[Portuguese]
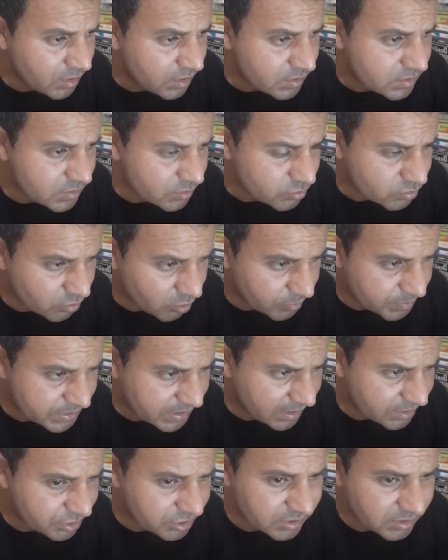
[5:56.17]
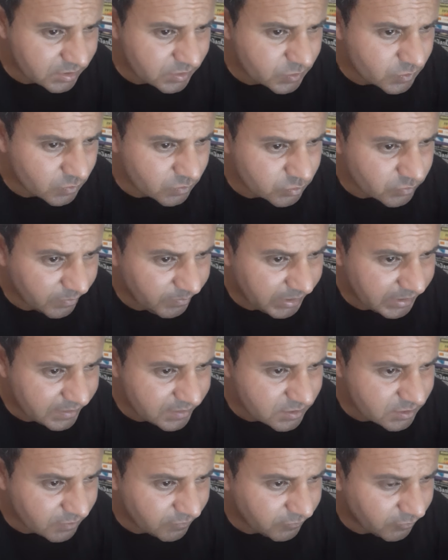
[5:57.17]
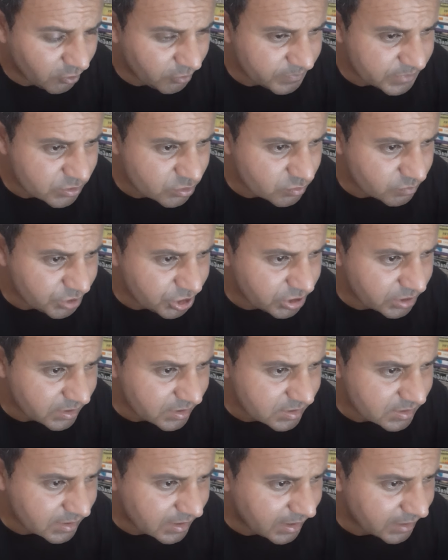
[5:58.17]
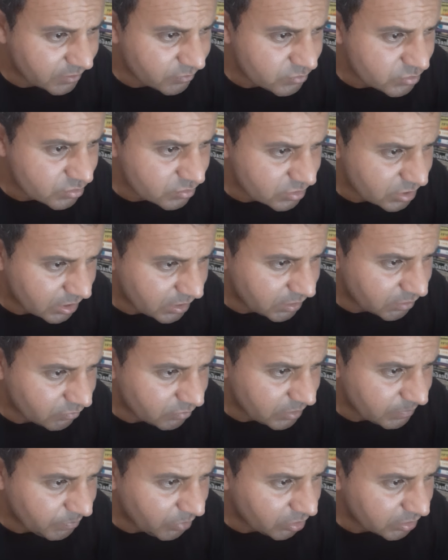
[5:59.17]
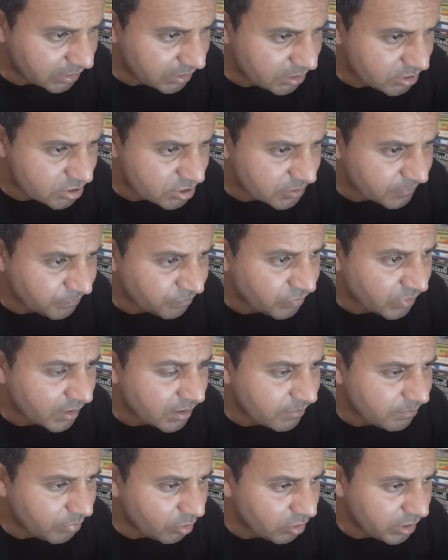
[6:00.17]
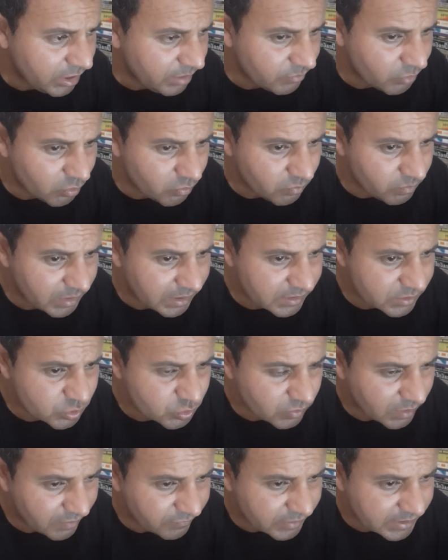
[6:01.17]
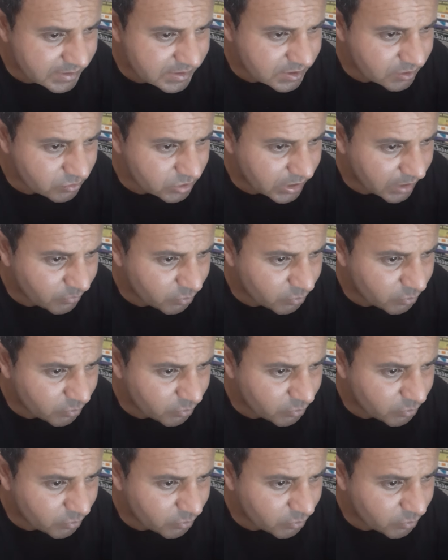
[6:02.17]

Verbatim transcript: Seus corpos radiantes, com sua beleza de forma e de substância, cada um sugerindo um imponente poema ou uma suave canção de